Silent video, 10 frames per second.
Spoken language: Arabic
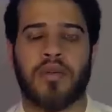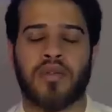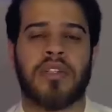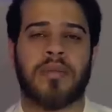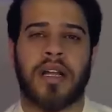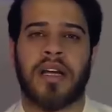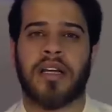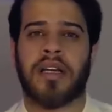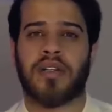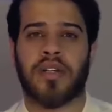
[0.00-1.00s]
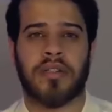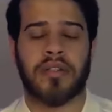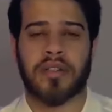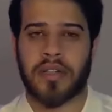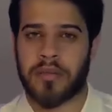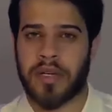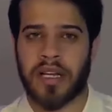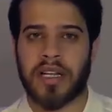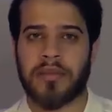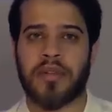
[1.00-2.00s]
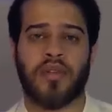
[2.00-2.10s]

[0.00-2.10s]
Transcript: وجودنا بالحياه عشان نرضي رب العالمين